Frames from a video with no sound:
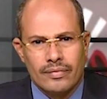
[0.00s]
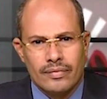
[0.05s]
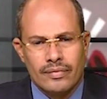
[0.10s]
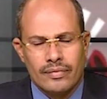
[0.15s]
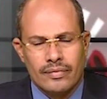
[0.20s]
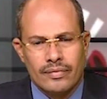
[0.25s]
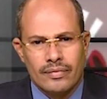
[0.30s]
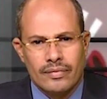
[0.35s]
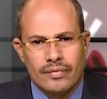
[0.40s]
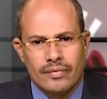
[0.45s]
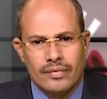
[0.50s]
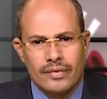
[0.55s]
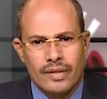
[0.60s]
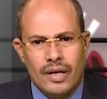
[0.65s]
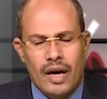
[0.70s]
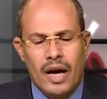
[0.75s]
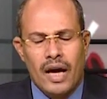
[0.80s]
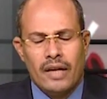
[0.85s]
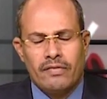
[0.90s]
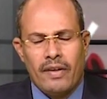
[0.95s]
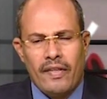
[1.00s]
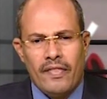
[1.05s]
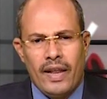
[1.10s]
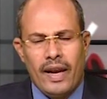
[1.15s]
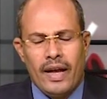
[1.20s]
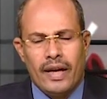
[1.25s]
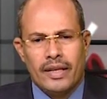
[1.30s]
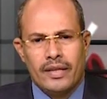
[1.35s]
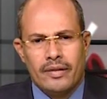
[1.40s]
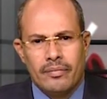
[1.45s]
الو اه تفضل
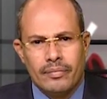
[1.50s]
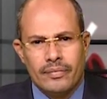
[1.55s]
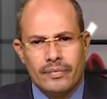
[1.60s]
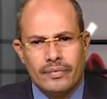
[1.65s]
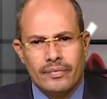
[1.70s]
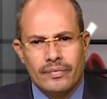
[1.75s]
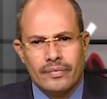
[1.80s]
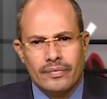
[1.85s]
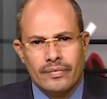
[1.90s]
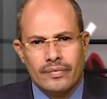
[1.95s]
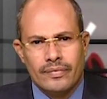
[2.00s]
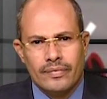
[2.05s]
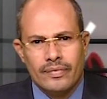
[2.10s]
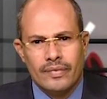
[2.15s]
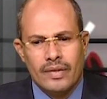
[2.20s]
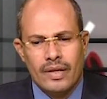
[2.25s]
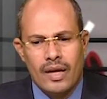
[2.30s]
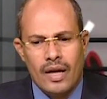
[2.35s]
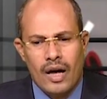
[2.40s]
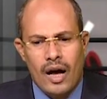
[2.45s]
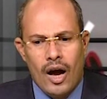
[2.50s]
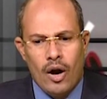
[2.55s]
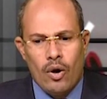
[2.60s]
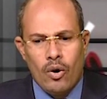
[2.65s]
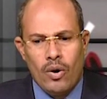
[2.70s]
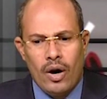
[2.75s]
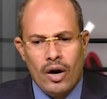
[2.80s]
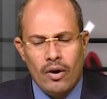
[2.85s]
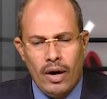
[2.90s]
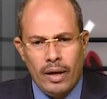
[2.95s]
اخي ايوه
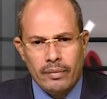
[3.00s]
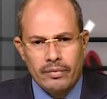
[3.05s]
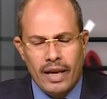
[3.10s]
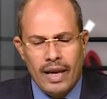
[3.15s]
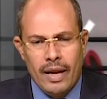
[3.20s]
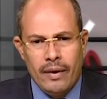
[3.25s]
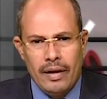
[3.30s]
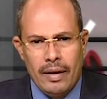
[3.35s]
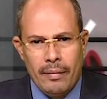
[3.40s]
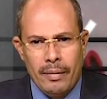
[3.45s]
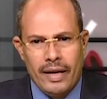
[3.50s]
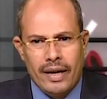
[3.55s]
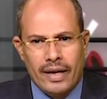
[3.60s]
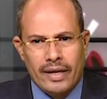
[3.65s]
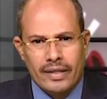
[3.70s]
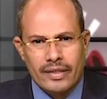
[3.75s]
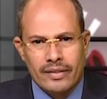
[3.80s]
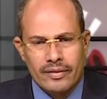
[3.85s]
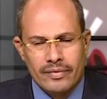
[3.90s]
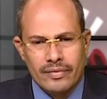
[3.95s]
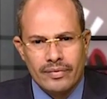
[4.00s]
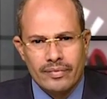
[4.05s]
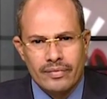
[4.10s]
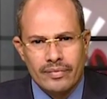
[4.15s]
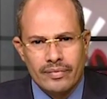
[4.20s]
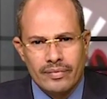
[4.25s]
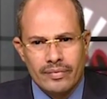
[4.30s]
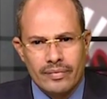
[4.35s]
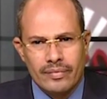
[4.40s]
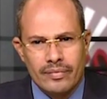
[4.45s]
اخو اخو عبد الله ولا من اخي؟
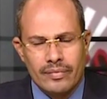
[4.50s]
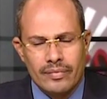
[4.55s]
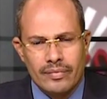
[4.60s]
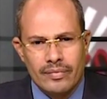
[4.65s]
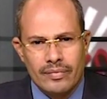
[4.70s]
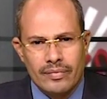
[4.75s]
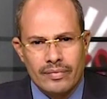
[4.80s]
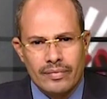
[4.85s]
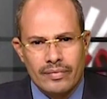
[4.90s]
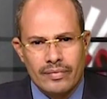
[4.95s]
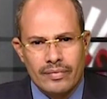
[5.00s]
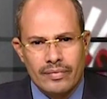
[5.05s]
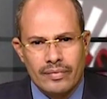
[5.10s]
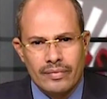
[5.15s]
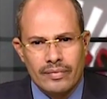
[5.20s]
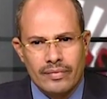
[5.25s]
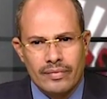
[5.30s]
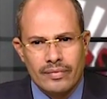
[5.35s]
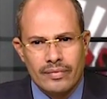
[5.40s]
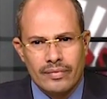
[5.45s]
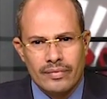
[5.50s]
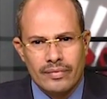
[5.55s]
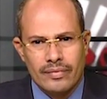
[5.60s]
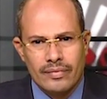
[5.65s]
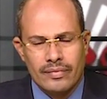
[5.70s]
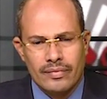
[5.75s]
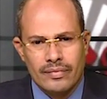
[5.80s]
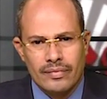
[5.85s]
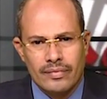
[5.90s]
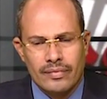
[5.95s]
اخي
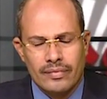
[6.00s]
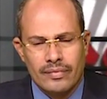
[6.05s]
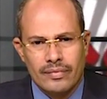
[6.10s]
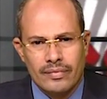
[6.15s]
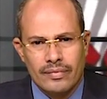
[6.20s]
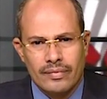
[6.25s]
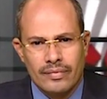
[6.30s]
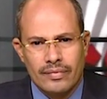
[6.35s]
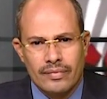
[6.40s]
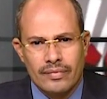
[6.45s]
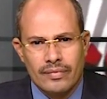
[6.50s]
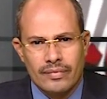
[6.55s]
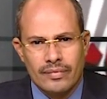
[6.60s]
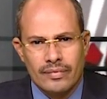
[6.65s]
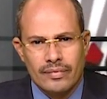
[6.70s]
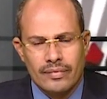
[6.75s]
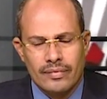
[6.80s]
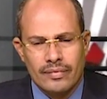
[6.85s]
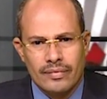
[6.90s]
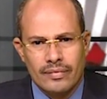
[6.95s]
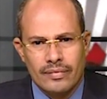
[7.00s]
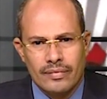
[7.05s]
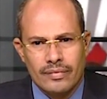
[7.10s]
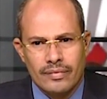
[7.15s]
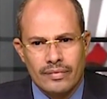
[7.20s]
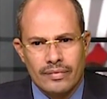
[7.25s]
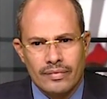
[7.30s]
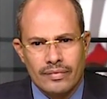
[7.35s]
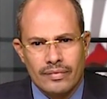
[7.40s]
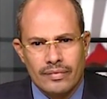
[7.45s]
انا اخو
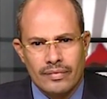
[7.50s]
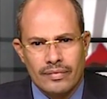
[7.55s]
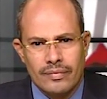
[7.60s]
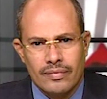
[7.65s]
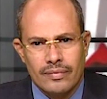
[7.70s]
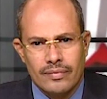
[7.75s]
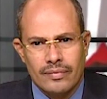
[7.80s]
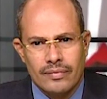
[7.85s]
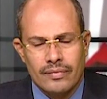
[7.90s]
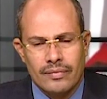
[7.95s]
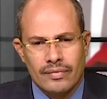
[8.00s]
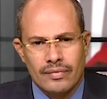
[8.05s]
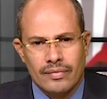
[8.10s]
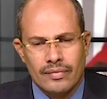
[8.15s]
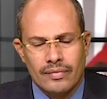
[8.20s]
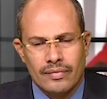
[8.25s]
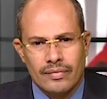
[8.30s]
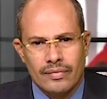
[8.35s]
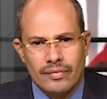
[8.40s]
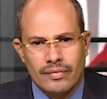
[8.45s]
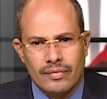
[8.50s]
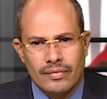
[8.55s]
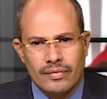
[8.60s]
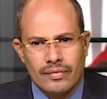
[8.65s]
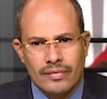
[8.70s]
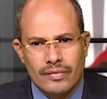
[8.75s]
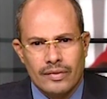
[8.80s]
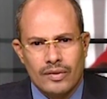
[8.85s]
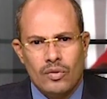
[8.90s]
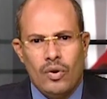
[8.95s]
عبد الله قائد
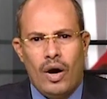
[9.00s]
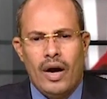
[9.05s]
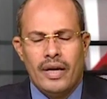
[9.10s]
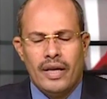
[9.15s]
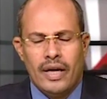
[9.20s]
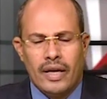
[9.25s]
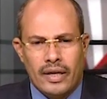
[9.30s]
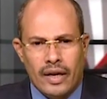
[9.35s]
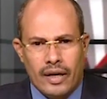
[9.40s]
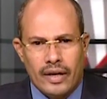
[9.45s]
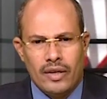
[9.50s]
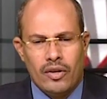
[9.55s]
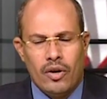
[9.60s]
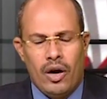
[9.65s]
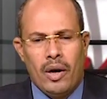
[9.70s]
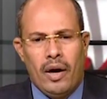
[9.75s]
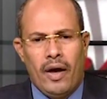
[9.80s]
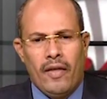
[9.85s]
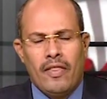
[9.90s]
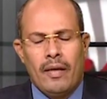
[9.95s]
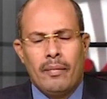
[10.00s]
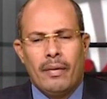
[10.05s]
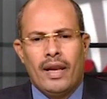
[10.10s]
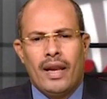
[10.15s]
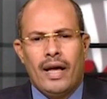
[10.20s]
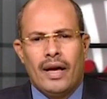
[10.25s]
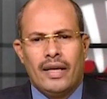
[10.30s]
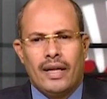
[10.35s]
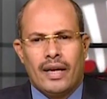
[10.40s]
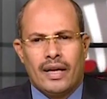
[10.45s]
الاخضري احييك اخي عظم
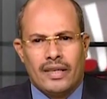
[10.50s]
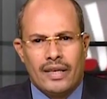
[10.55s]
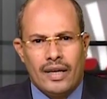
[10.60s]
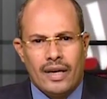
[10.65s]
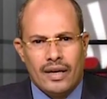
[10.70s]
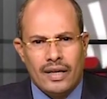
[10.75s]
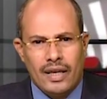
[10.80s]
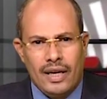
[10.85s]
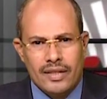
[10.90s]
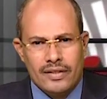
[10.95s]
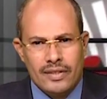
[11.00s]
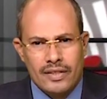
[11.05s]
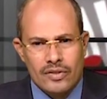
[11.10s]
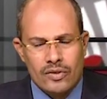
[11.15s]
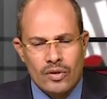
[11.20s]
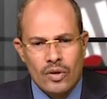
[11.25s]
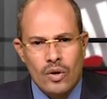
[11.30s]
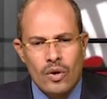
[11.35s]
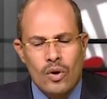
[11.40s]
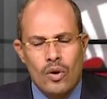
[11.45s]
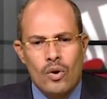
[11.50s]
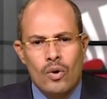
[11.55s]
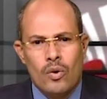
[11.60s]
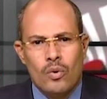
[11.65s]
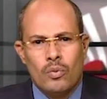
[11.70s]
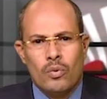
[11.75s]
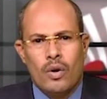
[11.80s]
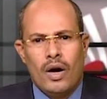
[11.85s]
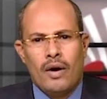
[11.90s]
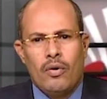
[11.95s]
الله اجرك يا اخي العزيز
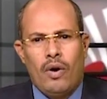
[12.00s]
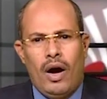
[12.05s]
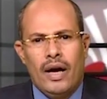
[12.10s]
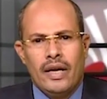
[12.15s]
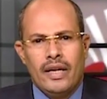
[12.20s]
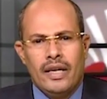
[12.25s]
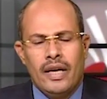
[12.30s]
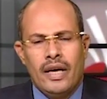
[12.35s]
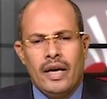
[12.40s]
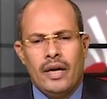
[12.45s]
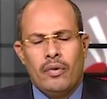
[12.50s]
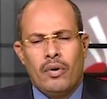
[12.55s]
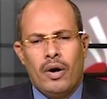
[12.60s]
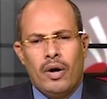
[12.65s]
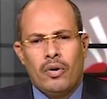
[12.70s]
واحيي